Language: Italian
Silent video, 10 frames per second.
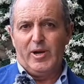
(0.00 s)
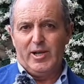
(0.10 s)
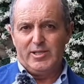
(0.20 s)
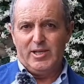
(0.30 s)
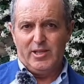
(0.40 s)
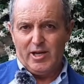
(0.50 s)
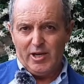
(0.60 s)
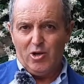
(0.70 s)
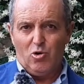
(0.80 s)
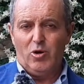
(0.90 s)
per le aziende
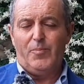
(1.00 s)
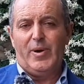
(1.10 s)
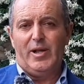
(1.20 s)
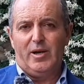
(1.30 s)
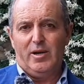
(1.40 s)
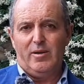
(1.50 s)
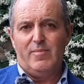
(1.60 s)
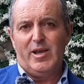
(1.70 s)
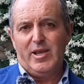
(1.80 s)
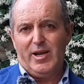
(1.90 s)
agricole per, in
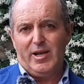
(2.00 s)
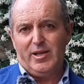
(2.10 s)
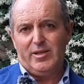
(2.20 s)
maniera